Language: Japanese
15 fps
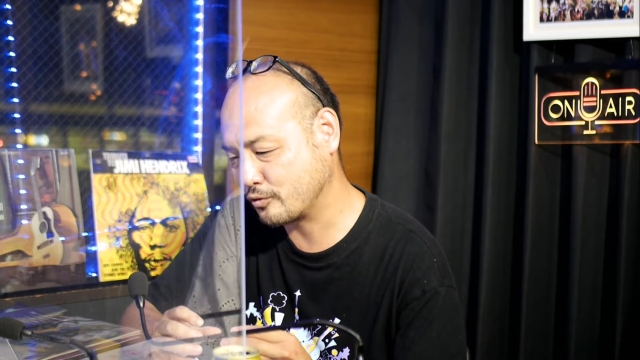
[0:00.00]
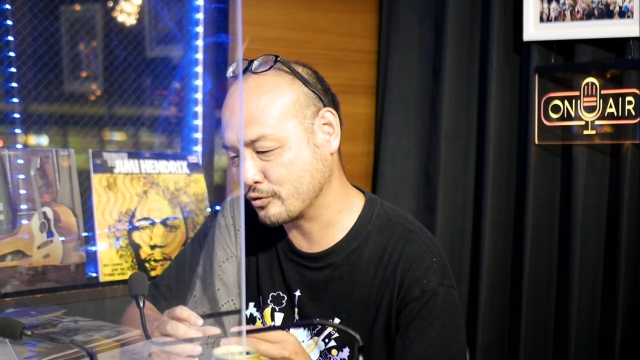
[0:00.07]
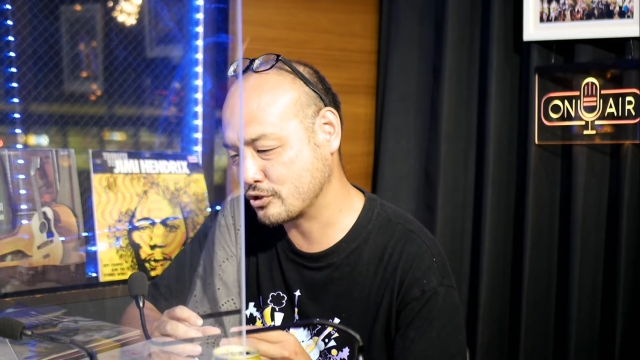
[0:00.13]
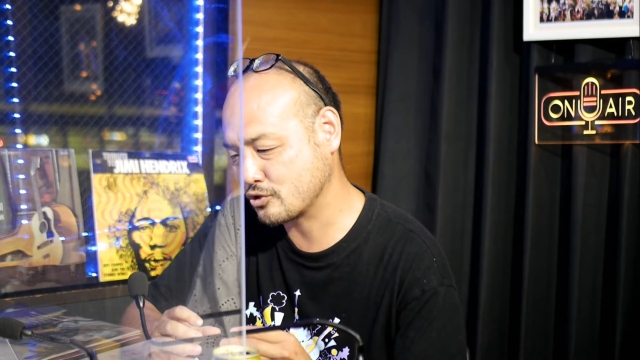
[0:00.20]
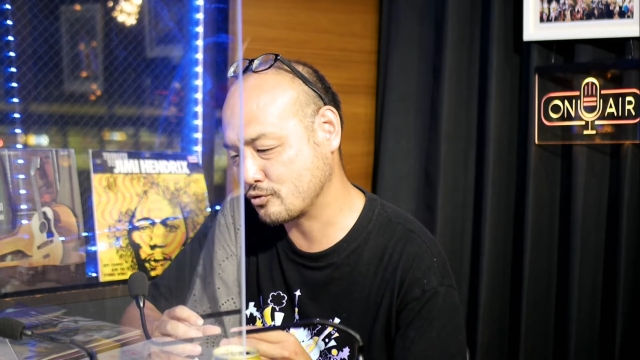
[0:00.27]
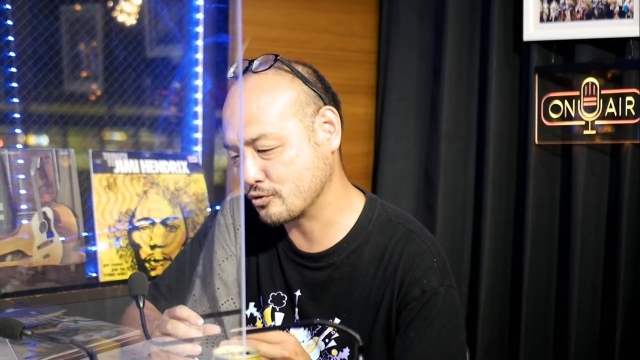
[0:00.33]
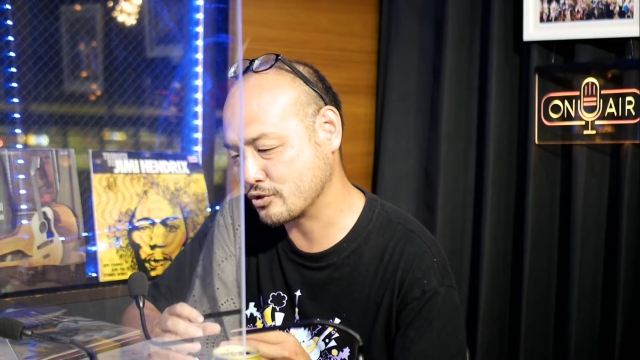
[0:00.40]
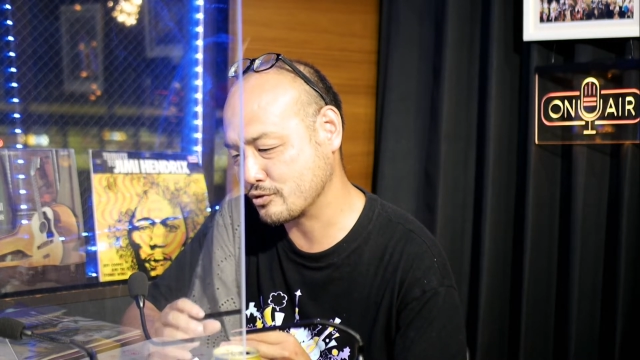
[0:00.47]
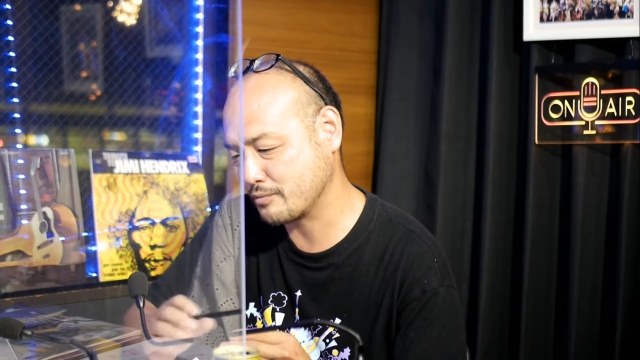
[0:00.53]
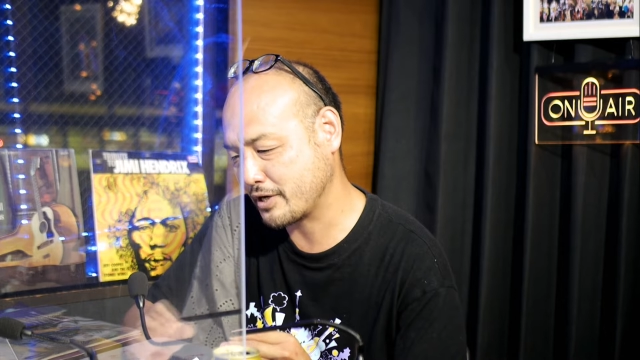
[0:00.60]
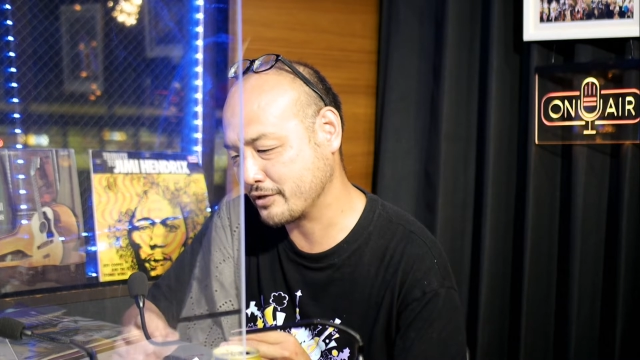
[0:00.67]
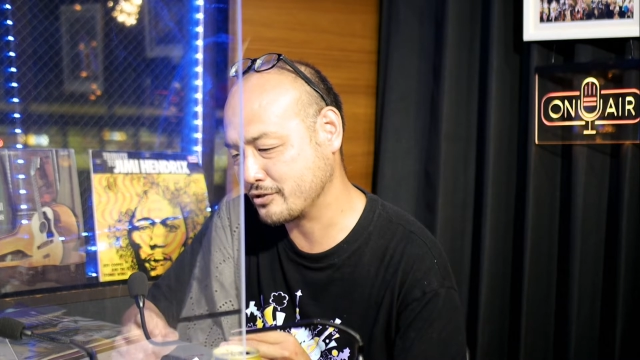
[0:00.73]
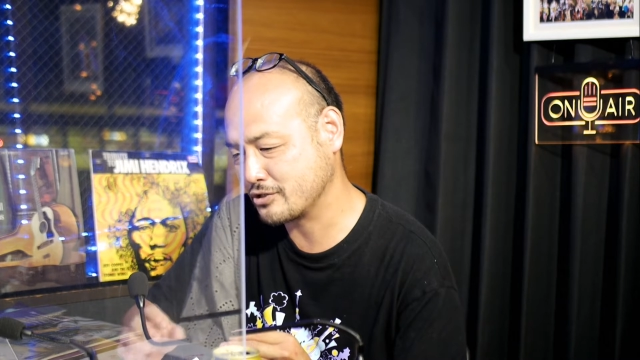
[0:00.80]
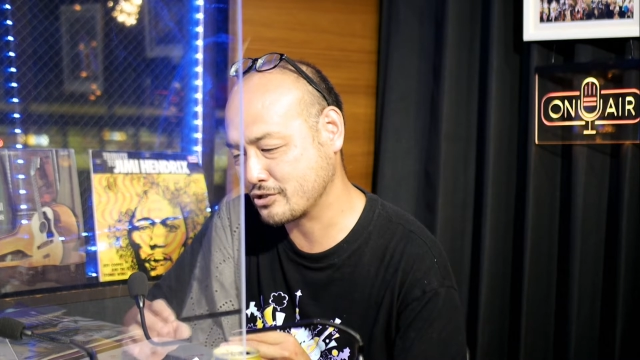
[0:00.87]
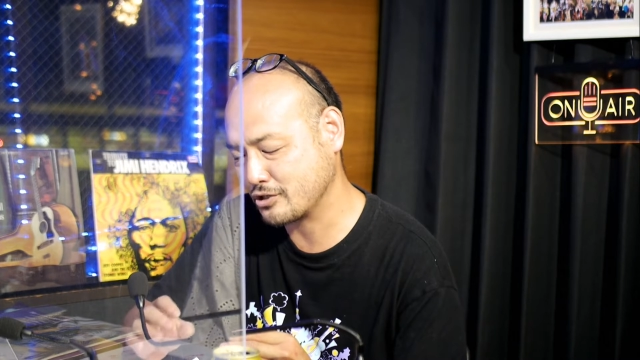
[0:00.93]
コツコツ
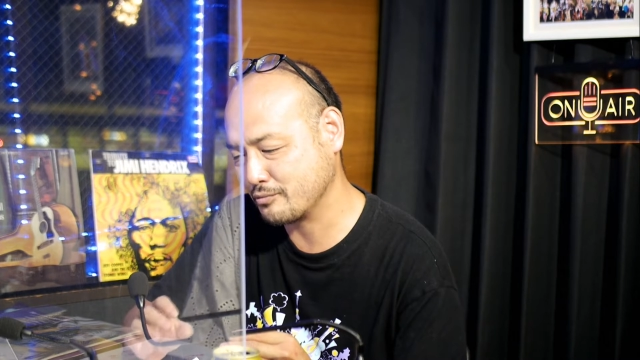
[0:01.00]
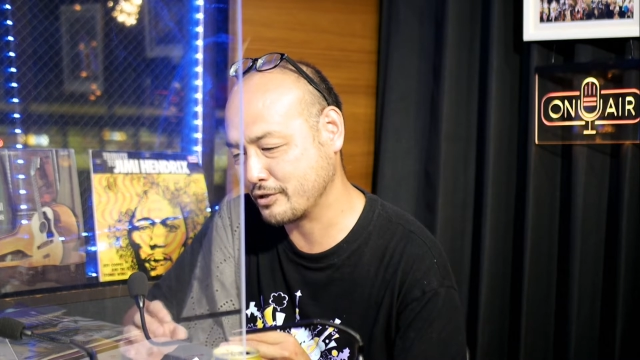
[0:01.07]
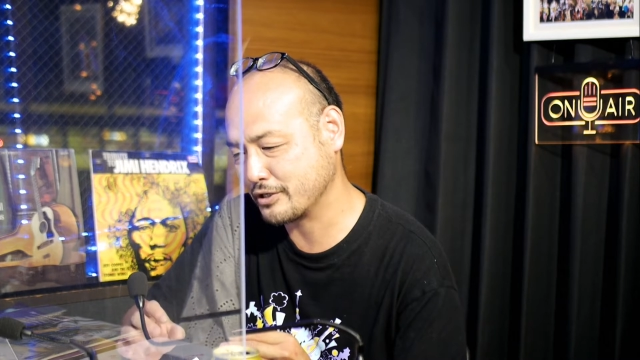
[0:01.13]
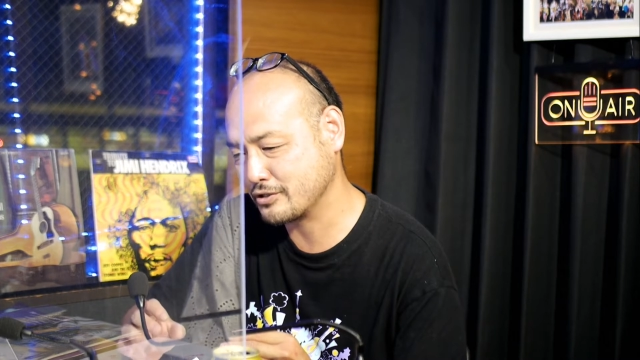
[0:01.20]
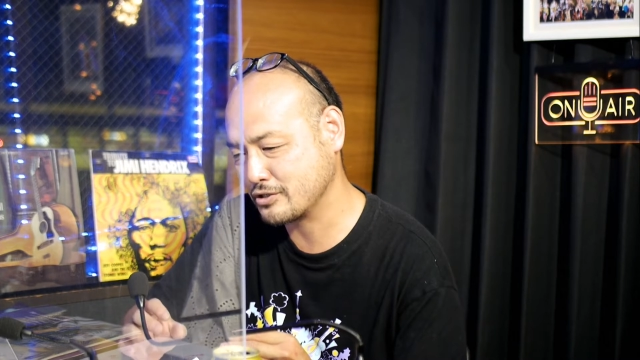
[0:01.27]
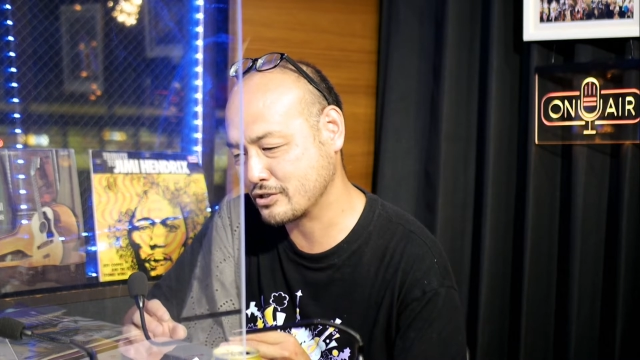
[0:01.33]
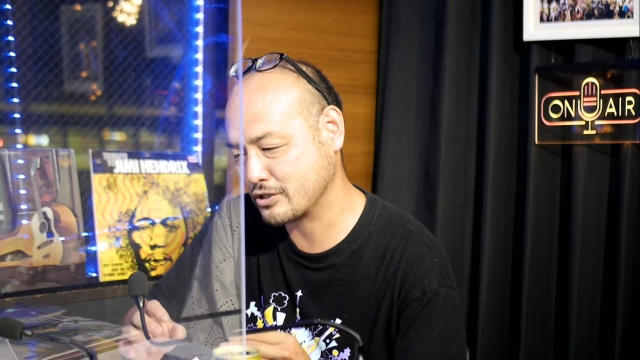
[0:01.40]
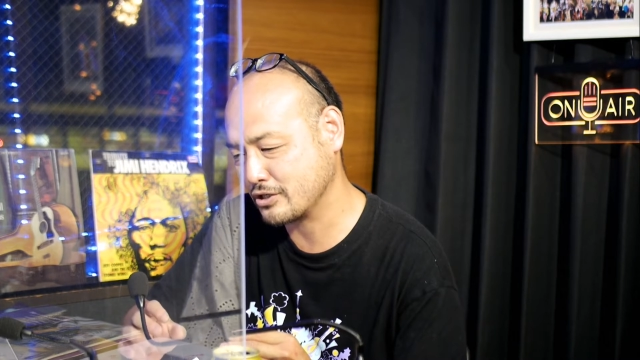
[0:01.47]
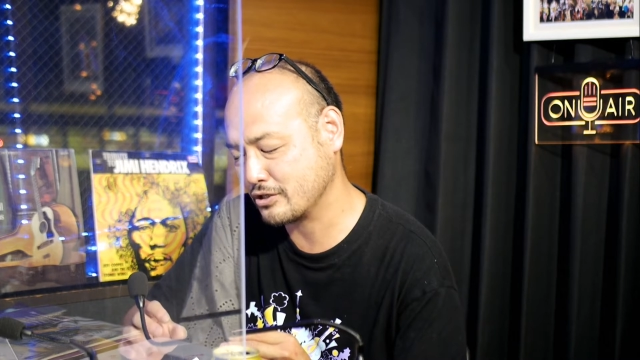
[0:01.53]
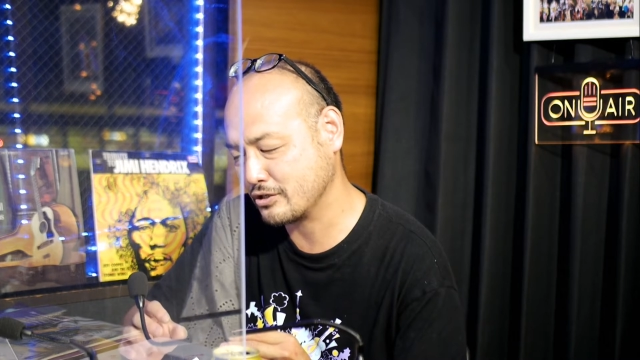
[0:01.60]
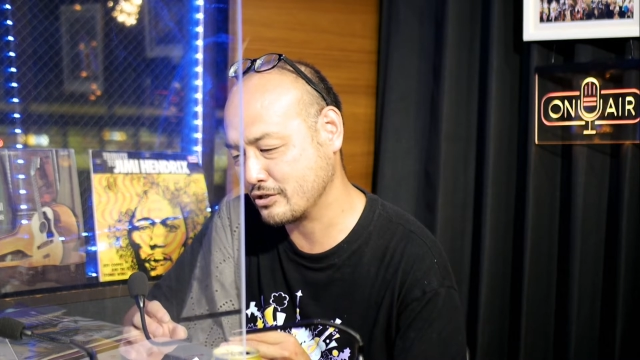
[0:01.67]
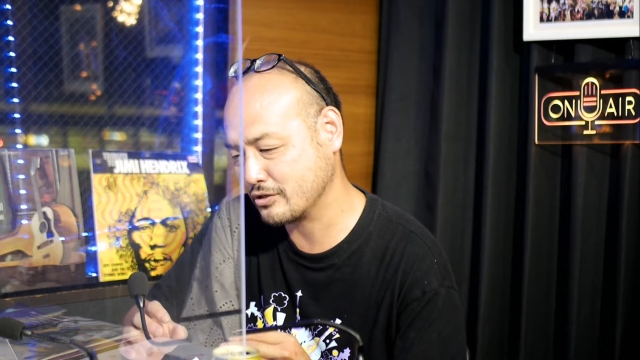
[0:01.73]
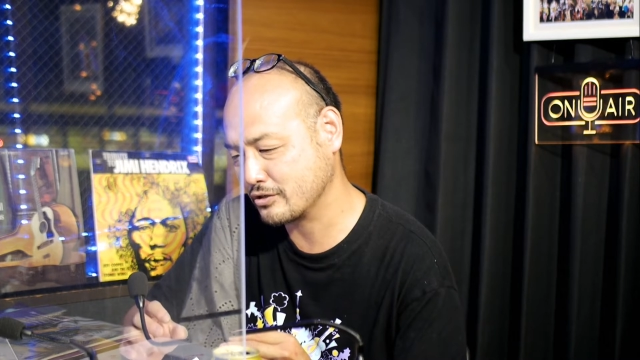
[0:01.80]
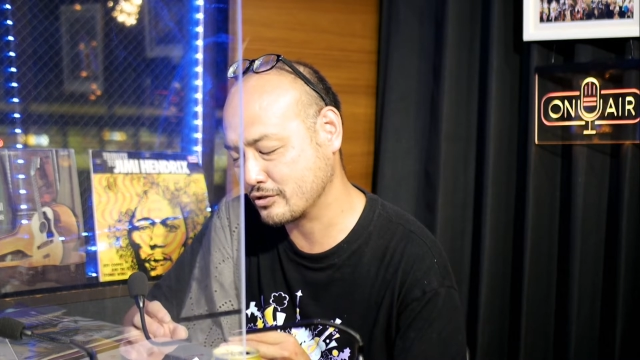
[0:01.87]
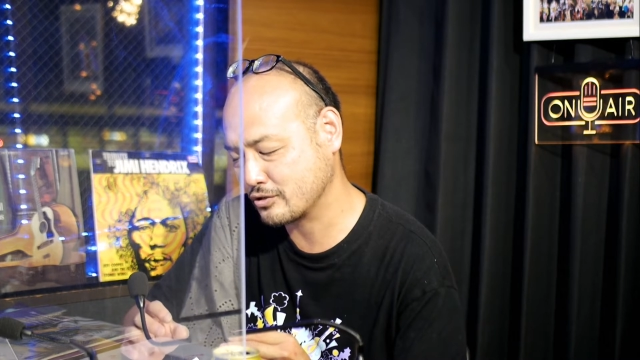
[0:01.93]
毎月毎月